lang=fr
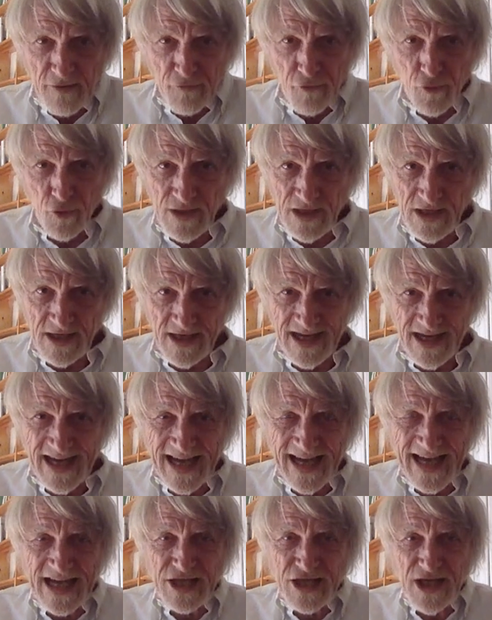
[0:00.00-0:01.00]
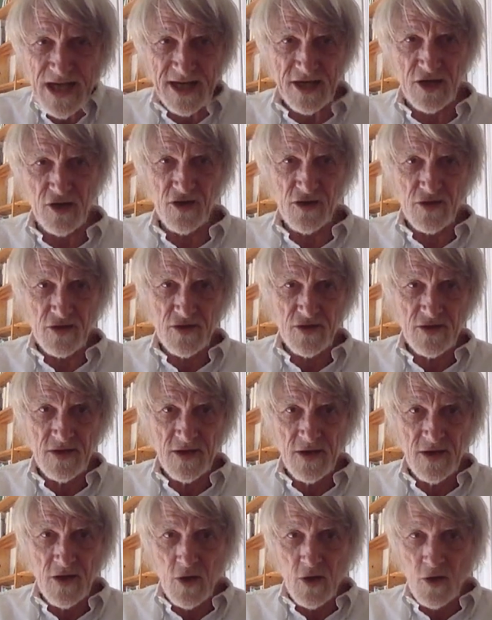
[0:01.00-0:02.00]
à fournir à chacun
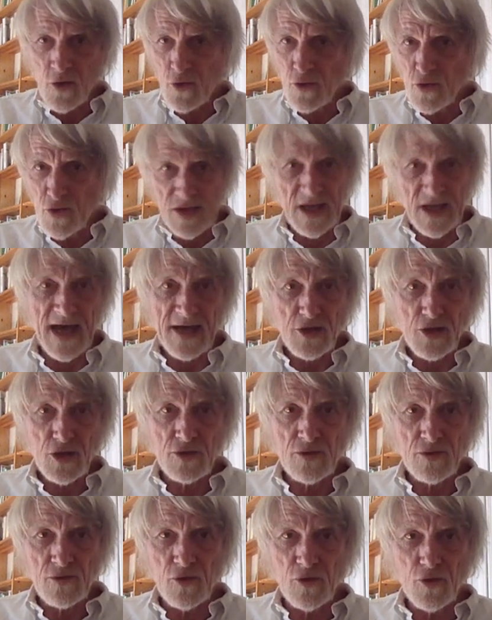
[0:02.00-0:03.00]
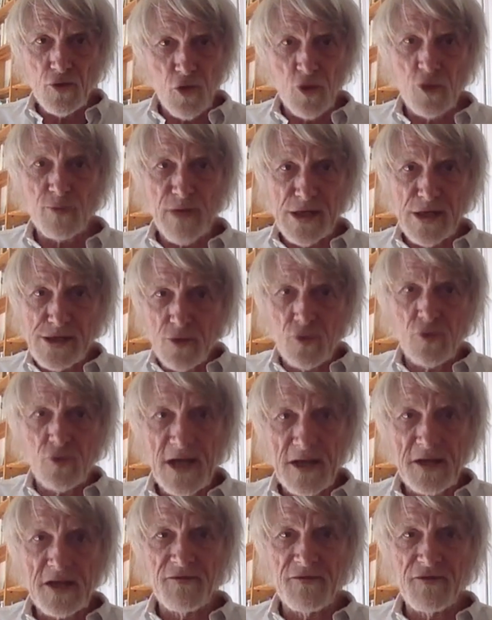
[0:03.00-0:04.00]
une tâche, une occupation,
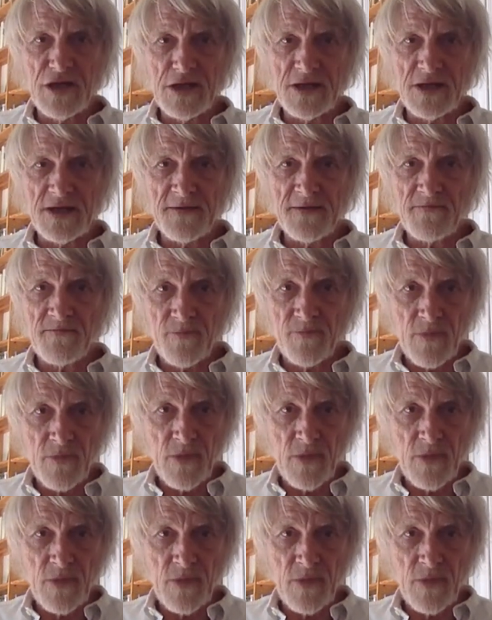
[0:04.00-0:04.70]
une activité